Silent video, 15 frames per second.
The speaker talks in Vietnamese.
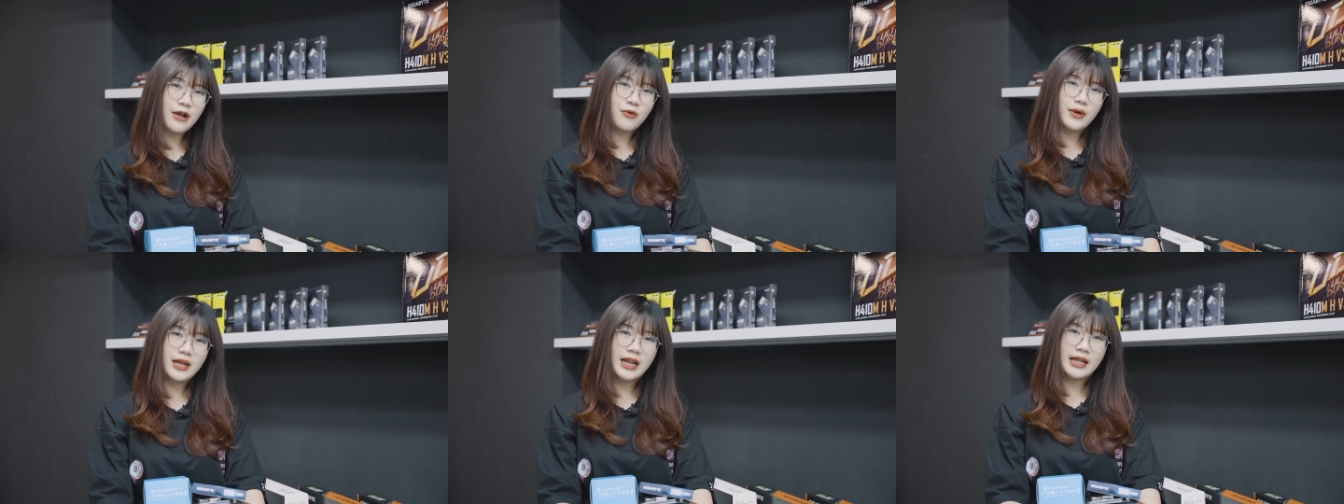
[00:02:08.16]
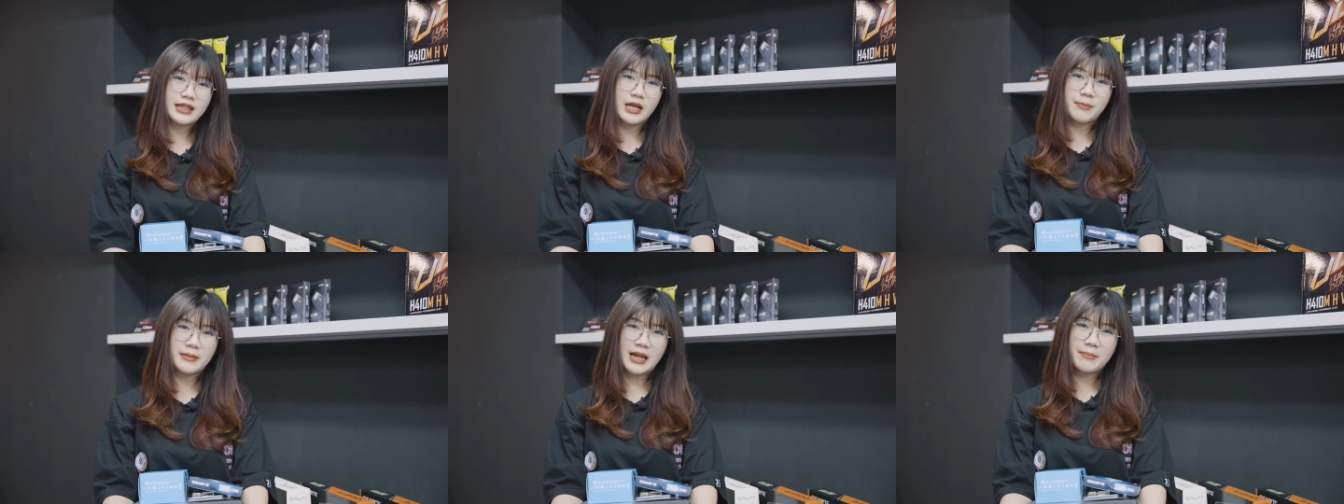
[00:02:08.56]
cài nguyên là
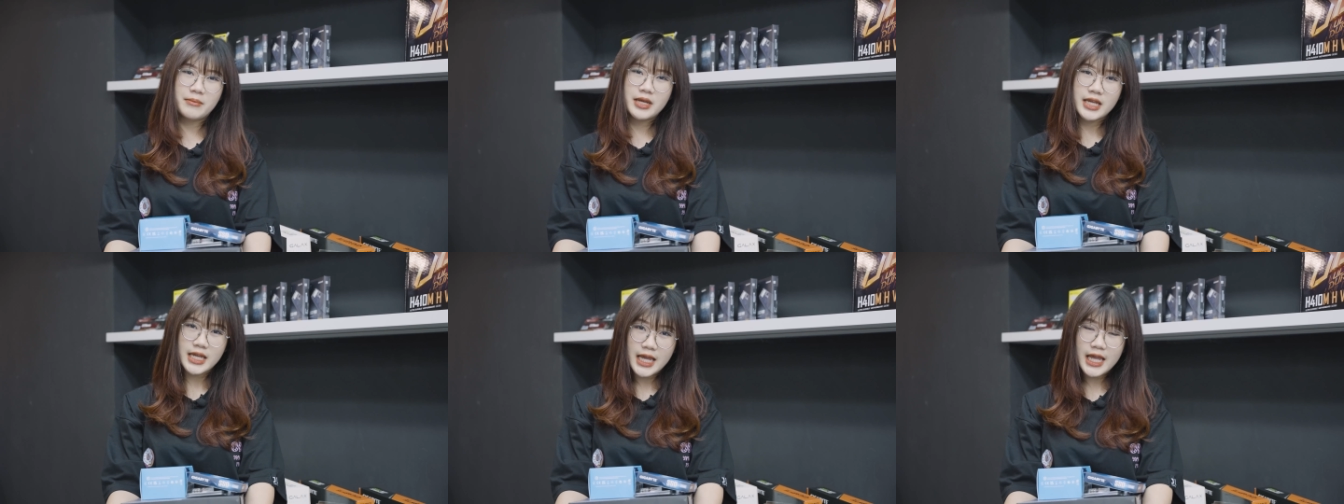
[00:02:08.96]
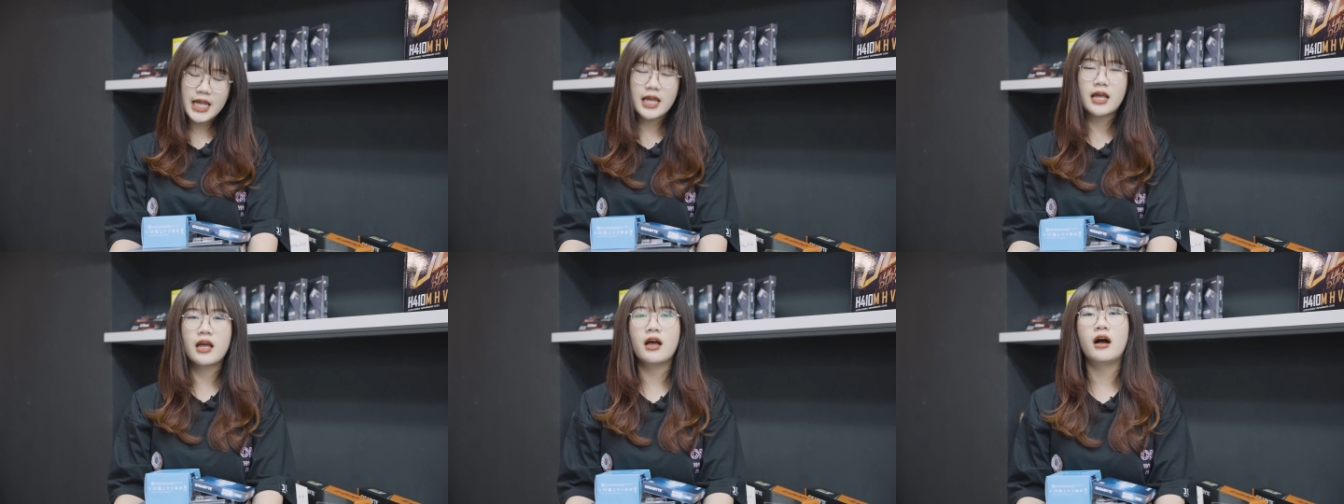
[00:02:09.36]
tầm
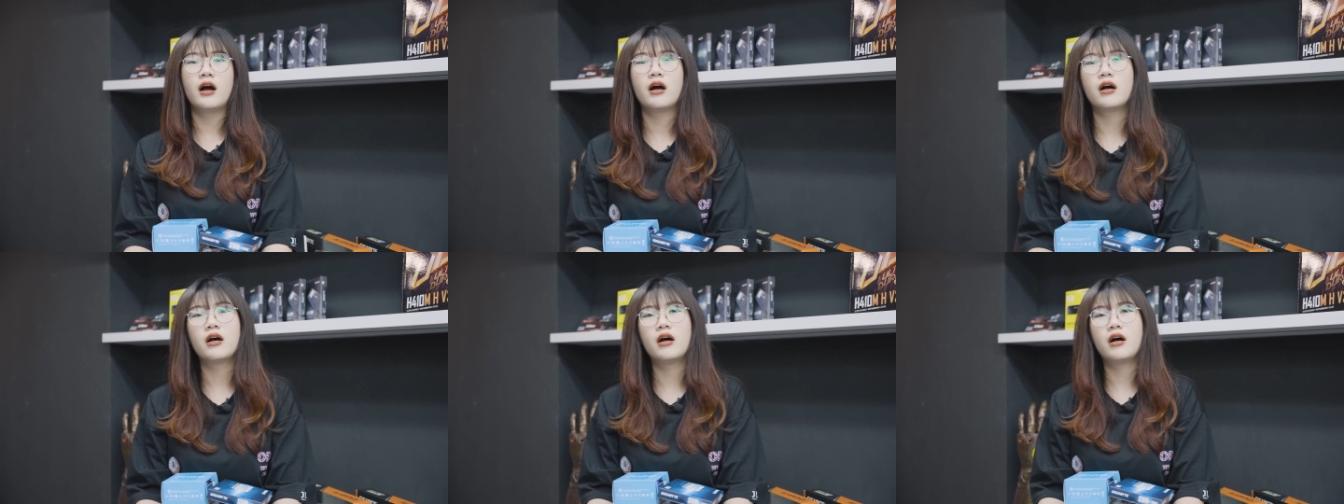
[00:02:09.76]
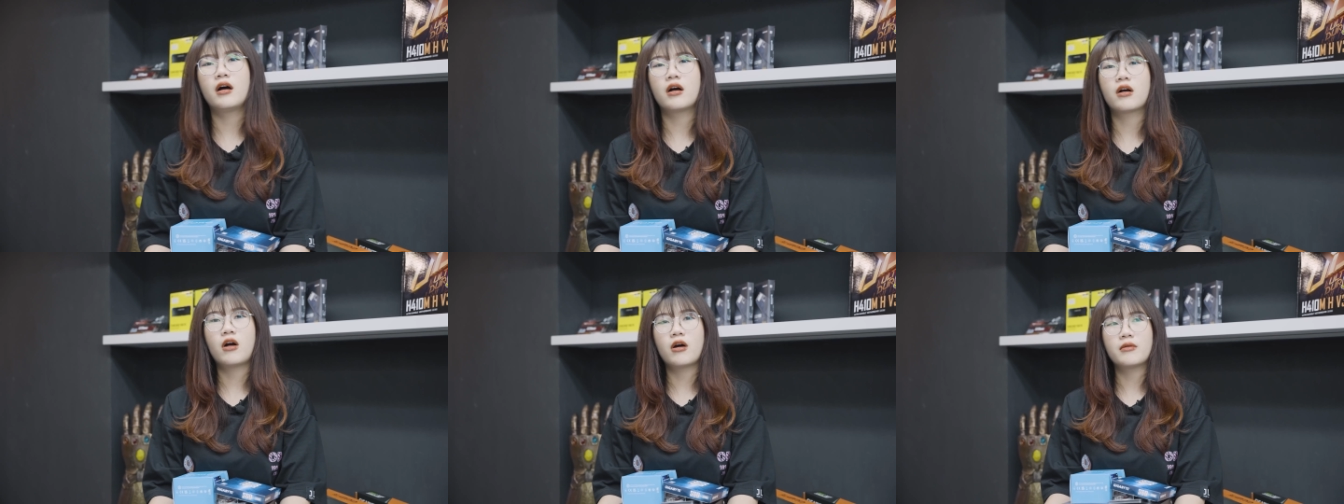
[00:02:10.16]
50GB
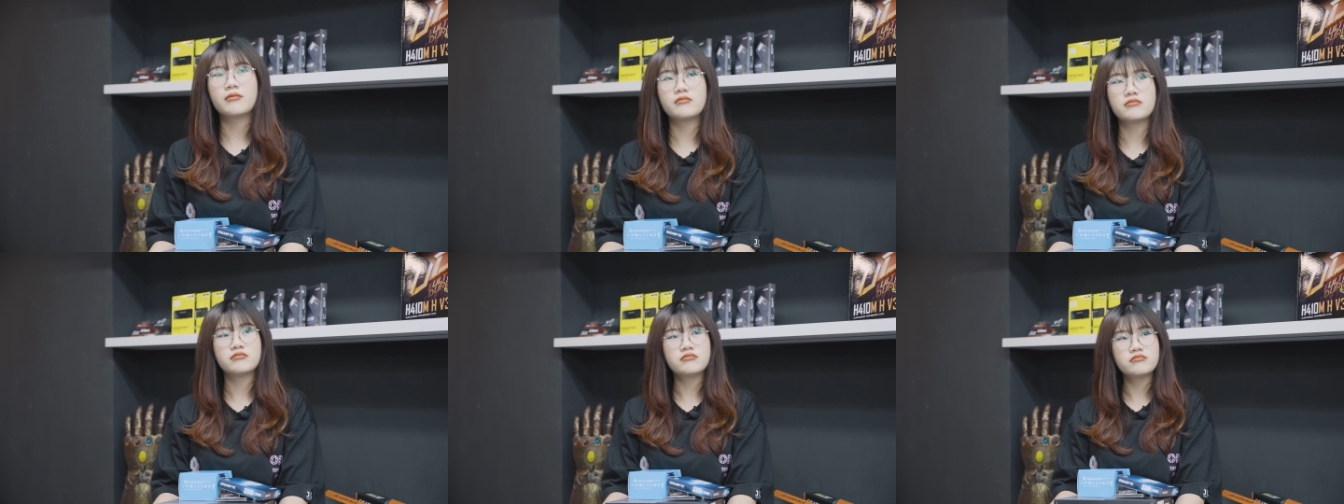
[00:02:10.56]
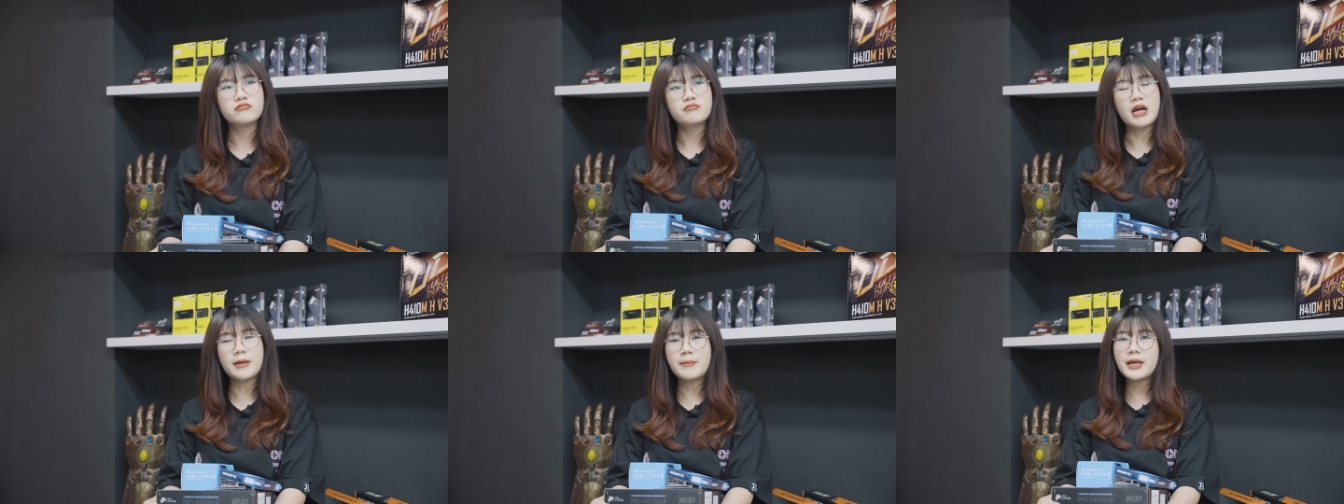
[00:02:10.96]
ờ, còn
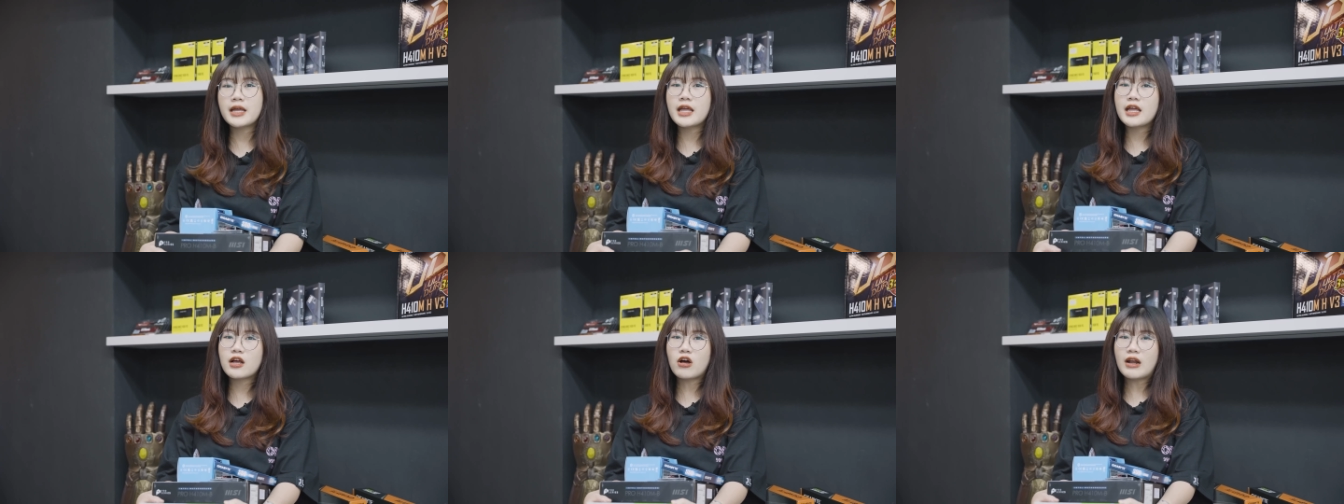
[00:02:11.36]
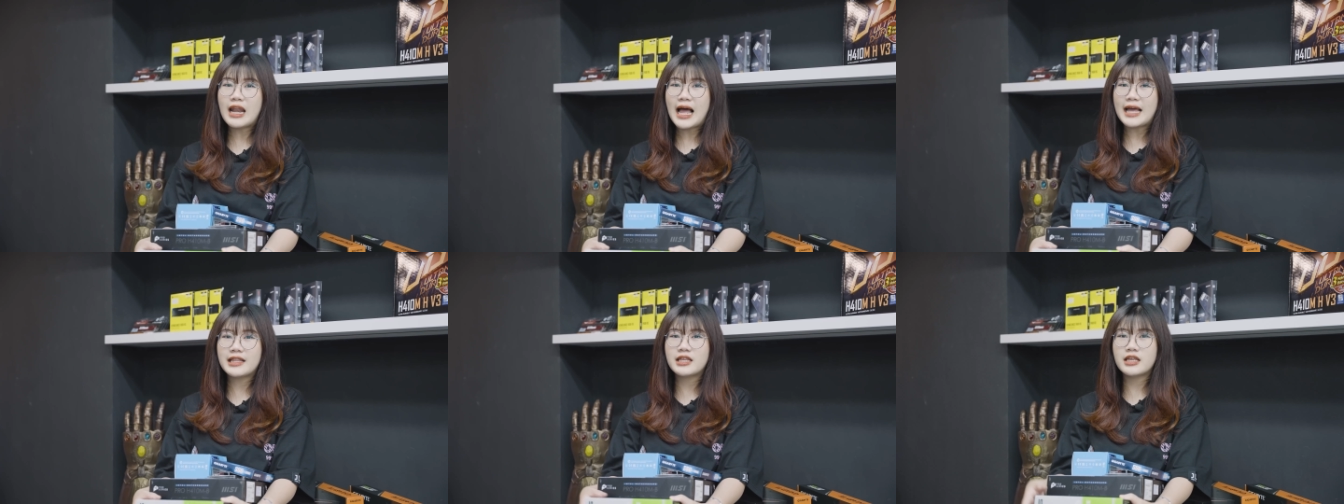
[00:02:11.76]
70GB còn
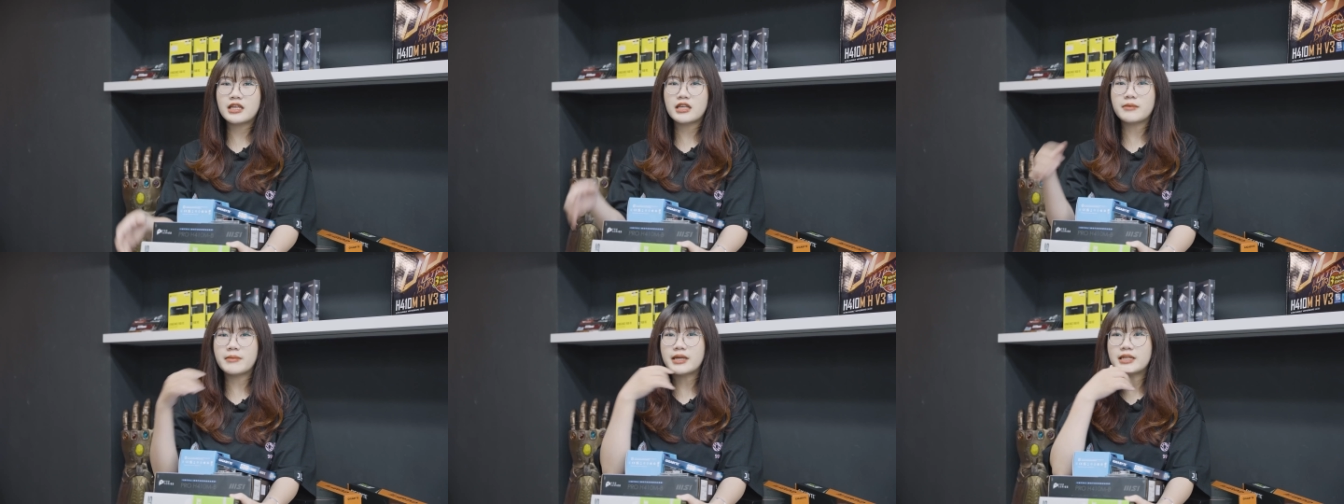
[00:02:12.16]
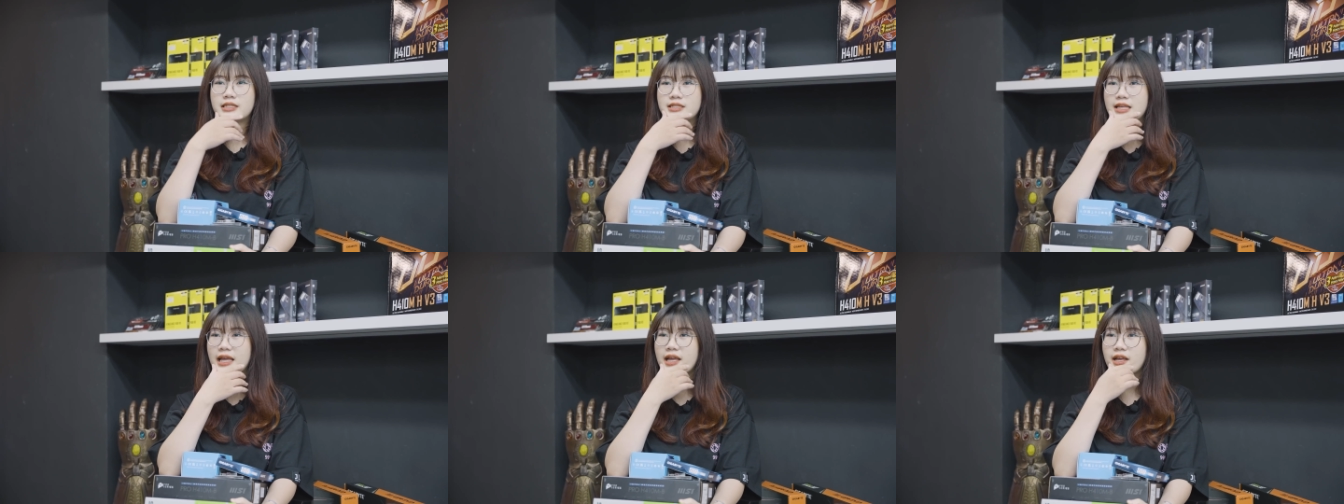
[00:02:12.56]
lại thì
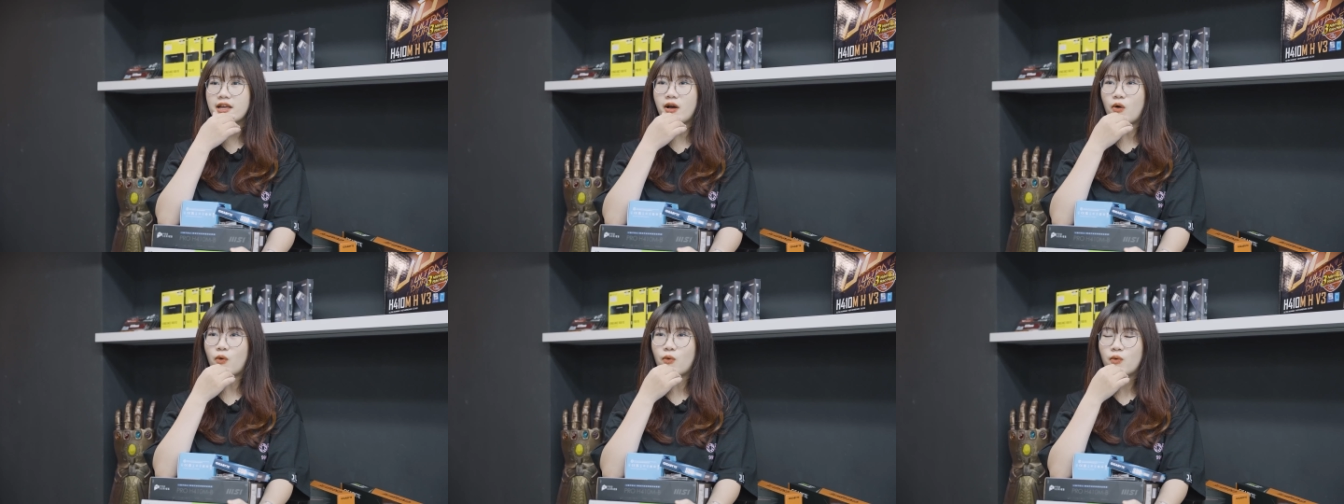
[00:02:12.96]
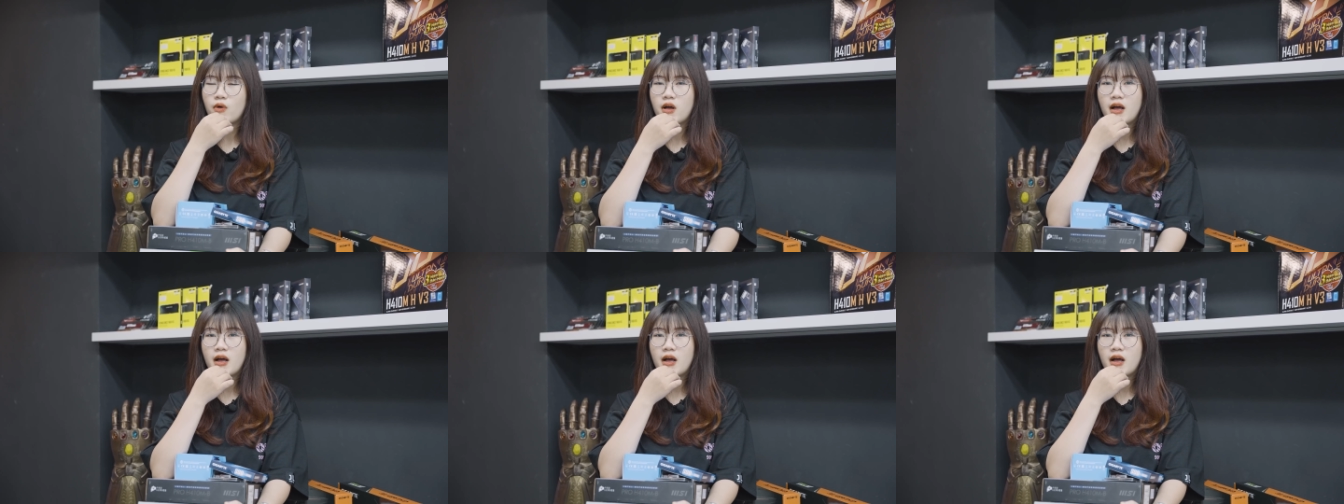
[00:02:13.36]
mình sẽ kiểu